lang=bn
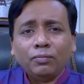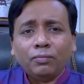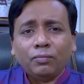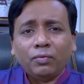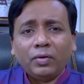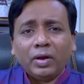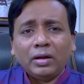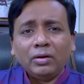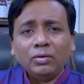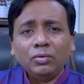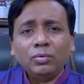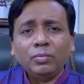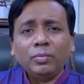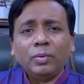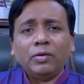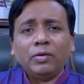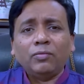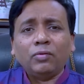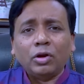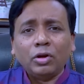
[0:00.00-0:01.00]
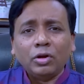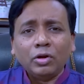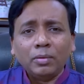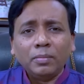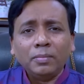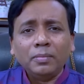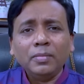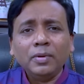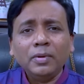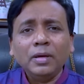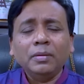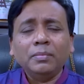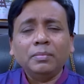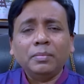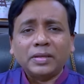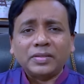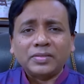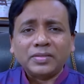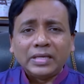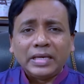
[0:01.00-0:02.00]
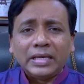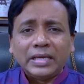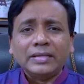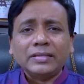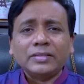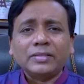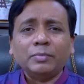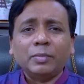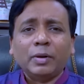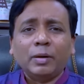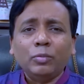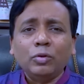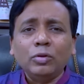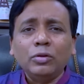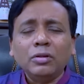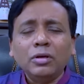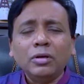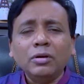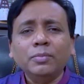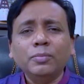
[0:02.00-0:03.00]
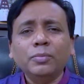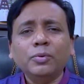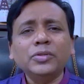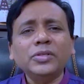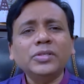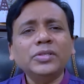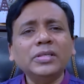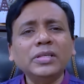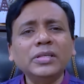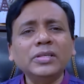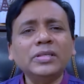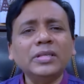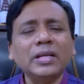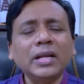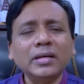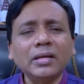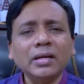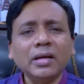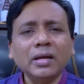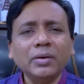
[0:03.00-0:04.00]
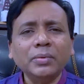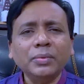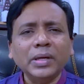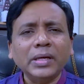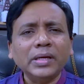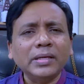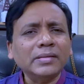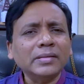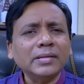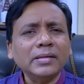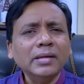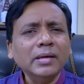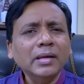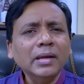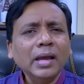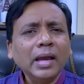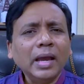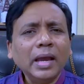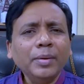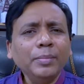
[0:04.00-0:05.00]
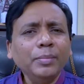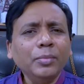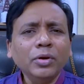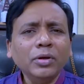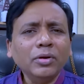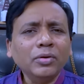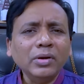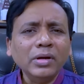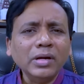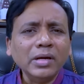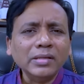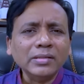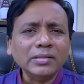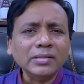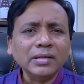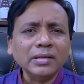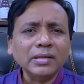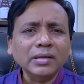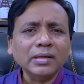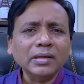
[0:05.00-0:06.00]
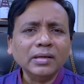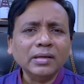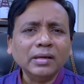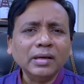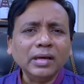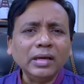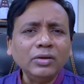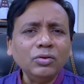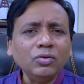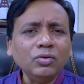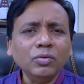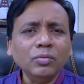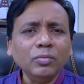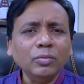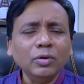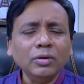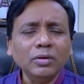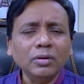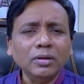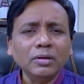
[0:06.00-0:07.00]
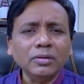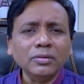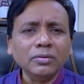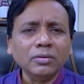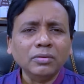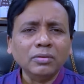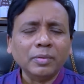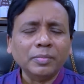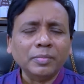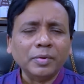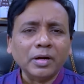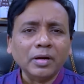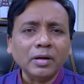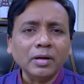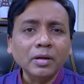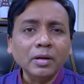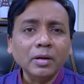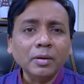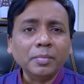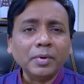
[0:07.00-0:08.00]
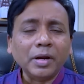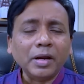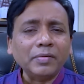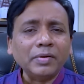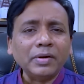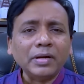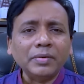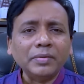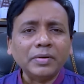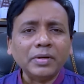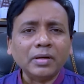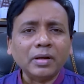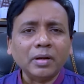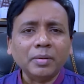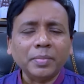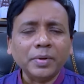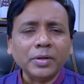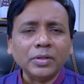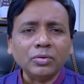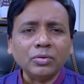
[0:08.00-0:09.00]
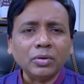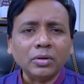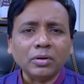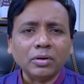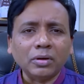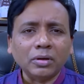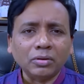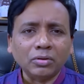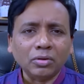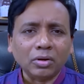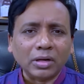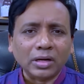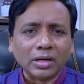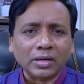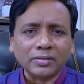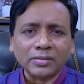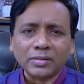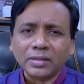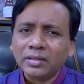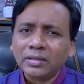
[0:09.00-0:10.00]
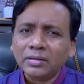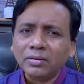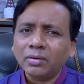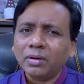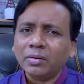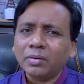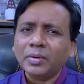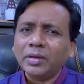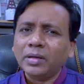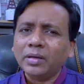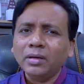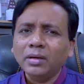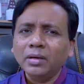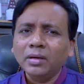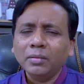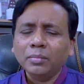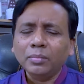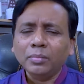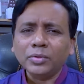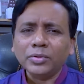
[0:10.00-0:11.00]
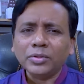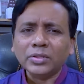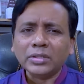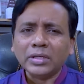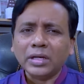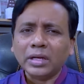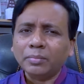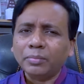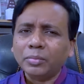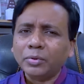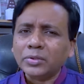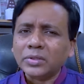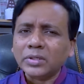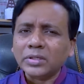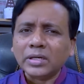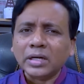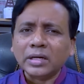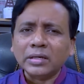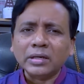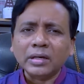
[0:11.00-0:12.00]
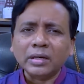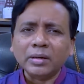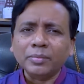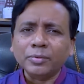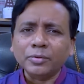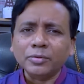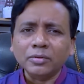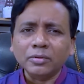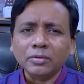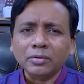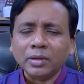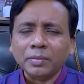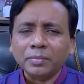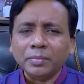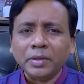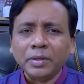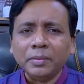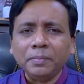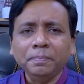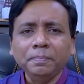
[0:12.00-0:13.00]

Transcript: ভ্যালু বা ভলিউম বা সেলস বা মূলধন পঁচিশ তিরিশ লাখ টাকা হয়ে গেছে আমি মনে করি না যে এইটুকু মূলধনের জন্য আপনার প্রাইভেট লিমিটেড কোম্পানি তৈরি করার দরকার আছে এটাও আপনি পঁচিশ লাখ পঞ্চাশ লাখ টাকা পর্যন্ত আপনি